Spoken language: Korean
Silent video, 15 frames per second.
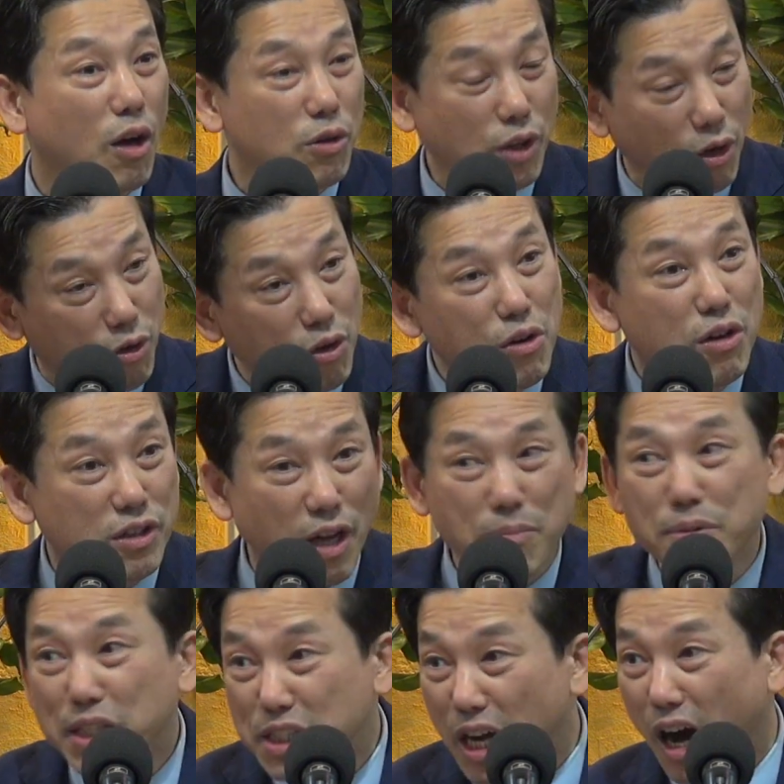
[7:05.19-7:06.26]
어때 그런 걸 다
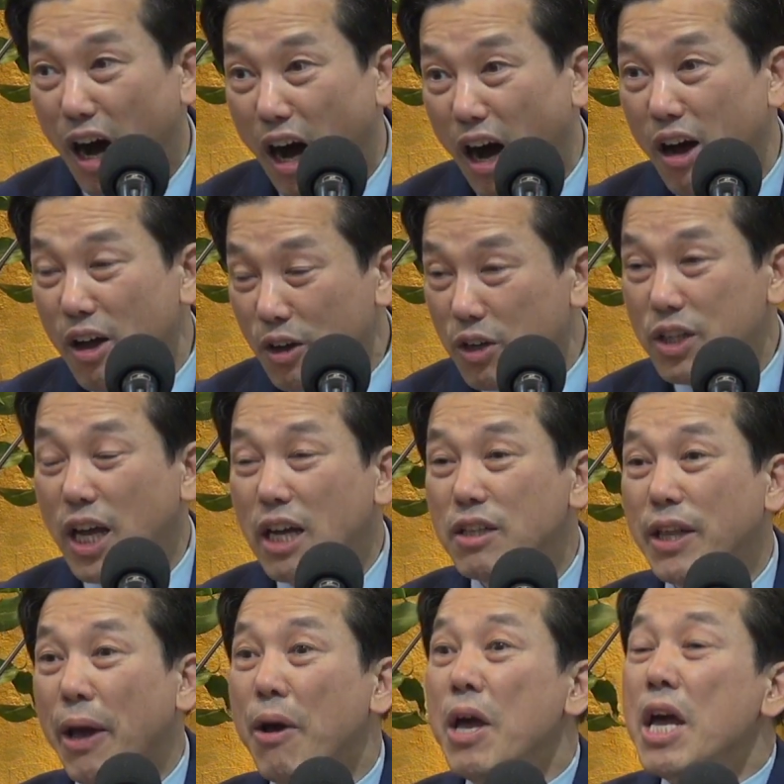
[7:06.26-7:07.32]
믿냐. 그렇게
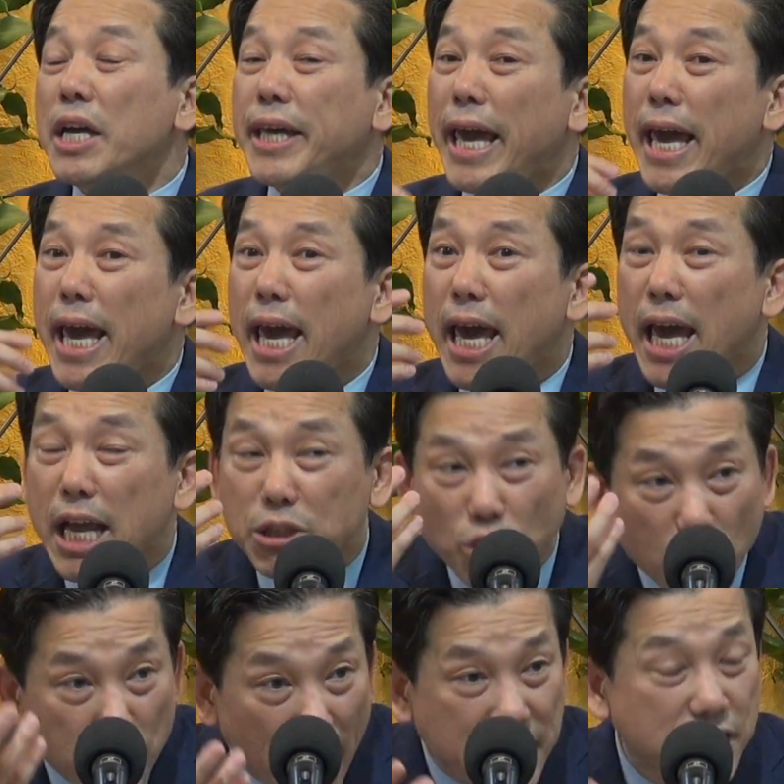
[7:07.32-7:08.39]
하는데
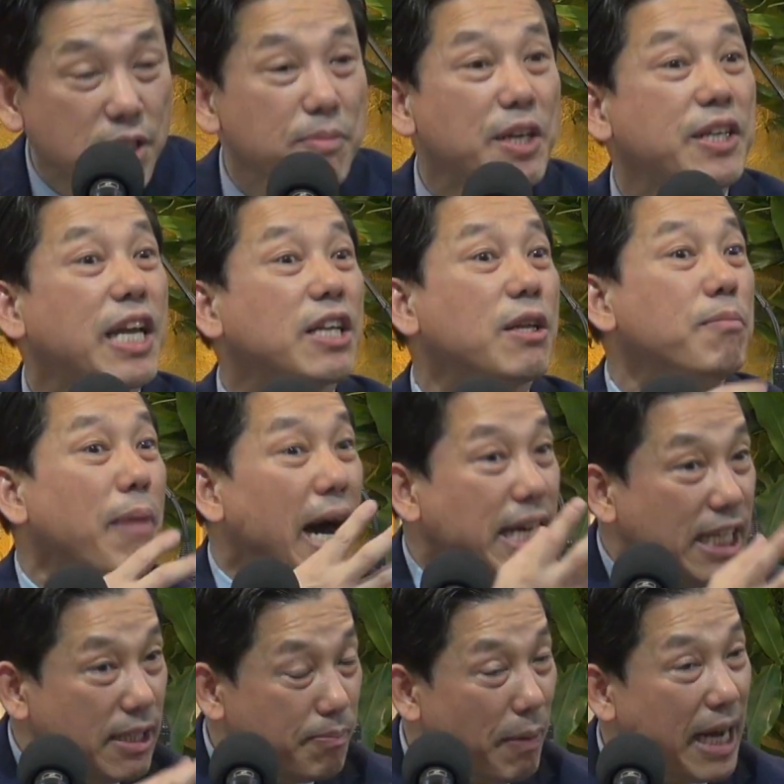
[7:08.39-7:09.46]
계속 말씀이 이렇게
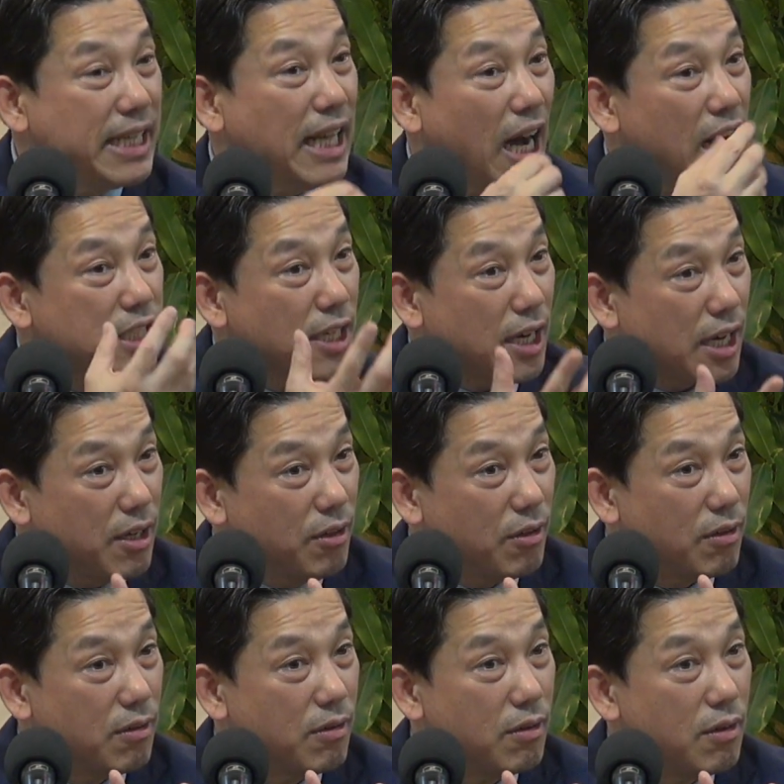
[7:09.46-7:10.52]
말이 나가잖아요.